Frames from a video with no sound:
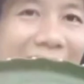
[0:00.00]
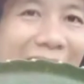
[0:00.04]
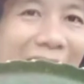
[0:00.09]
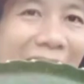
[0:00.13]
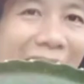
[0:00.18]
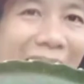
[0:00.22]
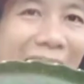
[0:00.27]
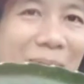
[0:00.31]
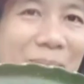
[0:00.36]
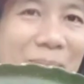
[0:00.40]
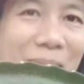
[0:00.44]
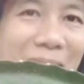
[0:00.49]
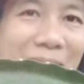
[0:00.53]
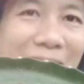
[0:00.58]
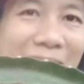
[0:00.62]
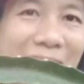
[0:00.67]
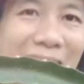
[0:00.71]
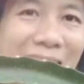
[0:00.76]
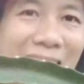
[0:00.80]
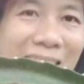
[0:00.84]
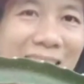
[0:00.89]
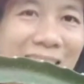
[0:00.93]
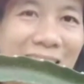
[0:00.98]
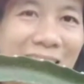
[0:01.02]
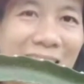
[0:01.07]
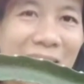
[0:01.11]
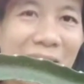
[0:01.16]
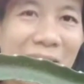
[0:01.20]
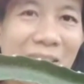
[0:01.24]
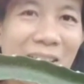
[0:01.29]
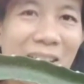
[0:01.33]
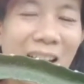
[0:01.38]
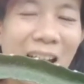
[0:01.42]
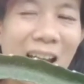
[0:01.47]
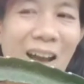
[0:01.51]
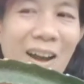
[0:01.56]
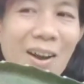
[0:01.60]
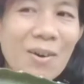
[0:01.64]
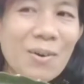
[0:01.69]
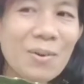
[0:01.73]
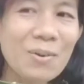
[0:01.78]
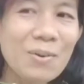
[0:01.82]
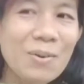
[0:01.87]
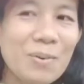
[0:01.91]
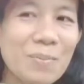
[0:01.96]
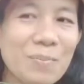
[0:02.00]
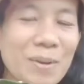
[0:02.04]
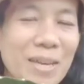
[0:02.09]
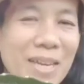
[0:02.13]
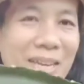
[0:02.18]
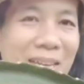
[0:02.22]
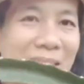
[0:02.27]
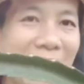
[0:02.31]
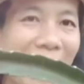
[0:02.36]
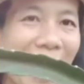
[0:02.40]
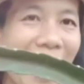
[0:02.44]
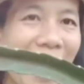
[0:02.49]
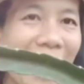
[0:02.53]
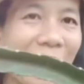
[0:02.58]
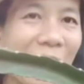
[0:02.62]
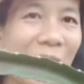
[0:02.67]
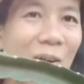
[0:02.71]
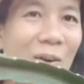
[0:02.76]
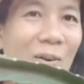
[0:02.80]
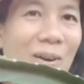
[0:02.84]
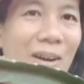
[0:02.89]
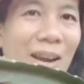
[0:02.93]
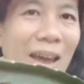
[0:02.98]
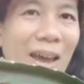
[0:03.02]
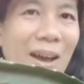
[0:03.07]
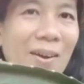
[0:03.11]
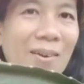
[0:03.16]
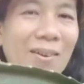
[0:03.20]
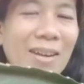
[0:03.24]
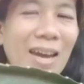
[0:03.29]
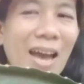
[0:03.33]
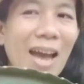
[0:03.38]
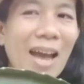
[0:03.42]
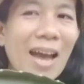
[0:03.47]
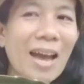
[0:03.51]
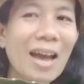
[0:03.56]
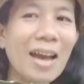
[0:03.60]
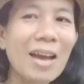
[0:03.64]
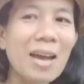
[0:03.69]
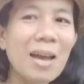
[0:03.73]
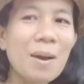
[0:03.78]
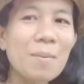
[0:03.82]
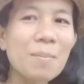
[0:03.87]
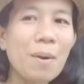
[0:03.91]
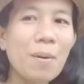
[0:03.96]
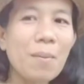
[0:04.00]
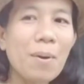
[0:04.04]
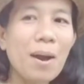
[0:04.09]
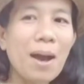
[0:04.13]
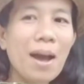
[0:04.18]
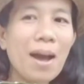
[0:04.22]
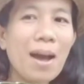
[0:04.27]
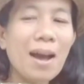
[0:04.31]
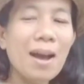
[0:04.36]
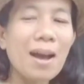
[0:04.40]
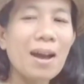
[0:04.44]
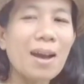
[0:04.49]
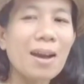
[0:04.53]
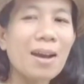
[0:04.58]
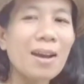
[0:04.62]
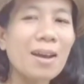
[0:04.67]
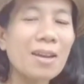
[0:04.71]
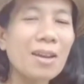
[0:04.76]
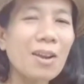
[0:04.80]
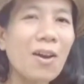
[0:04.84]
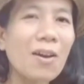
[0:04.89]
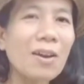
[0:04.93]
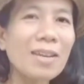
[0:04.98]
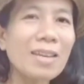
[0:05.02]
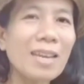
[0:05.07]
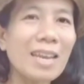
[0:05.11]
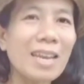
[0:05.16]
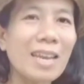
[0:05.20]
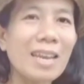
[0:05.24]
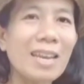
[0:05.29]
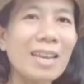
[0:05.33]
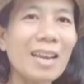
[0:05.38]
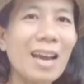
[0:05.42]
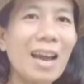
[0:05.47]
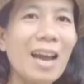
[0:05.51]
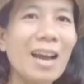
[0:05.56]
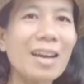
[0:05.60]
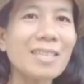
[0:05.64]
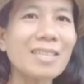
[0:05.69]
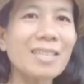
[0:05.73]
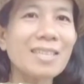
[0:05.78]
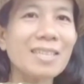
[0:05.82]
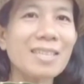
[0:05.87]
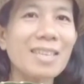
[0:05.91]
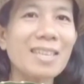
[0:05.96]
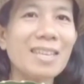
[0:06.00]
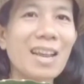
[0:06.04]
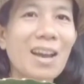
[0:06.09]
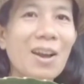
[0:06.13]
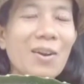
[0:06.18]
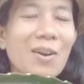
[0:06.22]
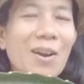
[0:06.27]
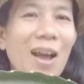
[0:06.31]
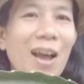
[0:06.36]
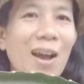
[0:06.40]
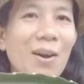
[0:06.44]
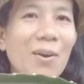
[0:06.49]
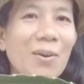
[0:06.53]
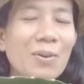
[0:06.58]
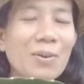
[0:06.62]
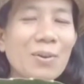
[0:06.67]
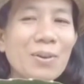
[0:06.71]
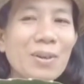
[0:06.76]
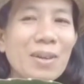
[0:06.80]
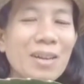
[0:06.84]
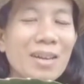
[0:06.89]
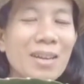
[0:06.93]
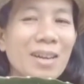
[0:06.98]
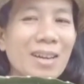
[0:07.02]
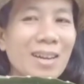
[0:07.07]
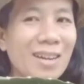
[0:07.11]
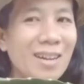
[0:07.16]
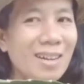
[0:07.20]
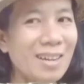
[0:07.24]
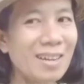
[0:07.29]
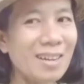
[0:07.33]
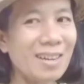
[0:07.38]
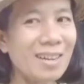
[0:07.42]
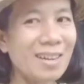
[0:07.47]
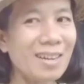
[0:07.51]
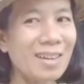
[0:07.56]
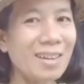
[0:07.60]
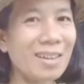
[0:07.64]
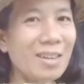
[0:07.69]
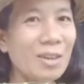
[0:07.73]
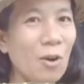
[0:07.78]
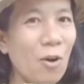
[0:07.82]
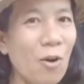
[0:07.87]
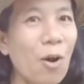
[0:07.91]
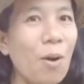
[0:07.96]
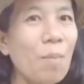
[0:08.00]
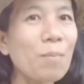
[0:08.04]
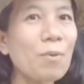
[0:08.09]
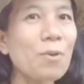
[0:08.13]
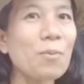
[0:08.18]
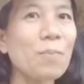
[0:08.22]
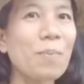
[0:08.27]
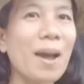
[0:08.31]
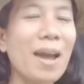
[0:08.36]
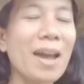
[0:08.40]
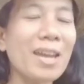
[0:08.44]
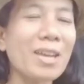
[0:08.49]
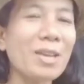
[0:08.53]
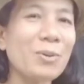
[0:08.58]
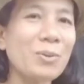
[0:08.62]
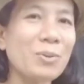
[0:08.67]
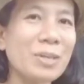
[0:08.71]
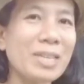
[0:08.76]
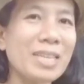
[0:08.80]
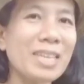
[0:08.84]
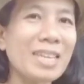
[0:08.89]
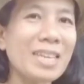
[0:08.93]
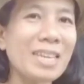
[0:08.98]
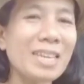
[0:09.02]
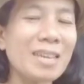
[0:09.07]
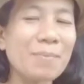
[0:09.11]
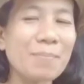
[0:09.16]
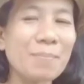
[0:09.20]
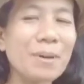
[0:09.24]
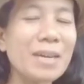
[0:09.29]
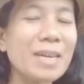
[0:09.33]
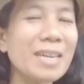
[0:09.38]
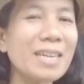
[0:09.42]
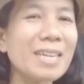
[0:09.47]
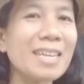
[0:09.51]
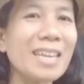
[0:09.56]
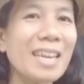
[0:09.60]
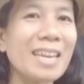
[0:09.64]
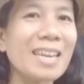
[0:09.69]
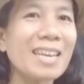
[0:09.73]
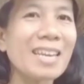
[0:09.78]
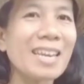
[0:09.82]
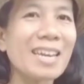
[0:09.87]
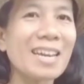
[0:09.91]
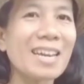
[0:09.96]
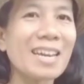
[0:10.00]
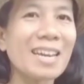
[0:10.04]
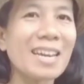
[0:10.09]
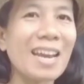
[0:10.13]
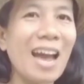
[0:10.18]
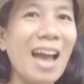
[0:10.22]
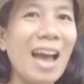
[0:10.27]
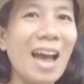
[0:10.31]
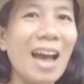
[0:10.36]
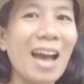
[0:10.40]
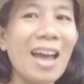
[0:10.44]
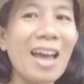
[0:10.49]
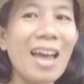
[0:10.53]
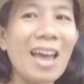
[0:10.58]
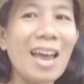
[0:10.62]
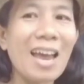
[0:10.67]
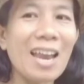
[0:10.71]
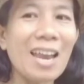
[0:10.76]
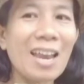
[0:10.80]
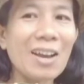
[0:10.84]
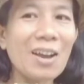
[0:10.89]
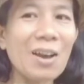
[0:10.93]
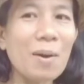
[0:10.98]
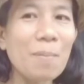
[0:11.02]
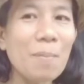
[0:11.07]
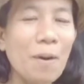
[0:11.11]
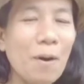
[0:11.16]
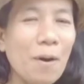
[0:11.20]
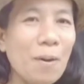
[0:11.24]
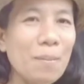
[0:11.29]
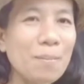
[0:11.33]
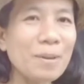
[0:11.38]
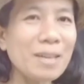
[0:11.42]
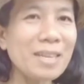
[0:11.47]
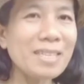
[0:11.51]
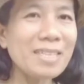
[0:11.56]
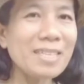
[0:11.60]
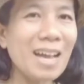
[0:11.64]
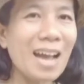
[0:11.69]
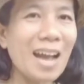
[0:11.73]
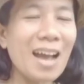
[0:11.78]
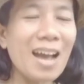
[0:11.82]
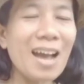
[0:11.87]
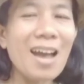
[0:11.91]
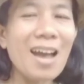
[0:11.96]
นรากไหม เขามีรากออกแล้วนะคะ เพราะว่าท่อนนี้นะคะจริงๆแล้วเขาโน้มลงไปอยู่ที่พื้นดินเลยนะคะ แล้วก็พร้อมที่จะ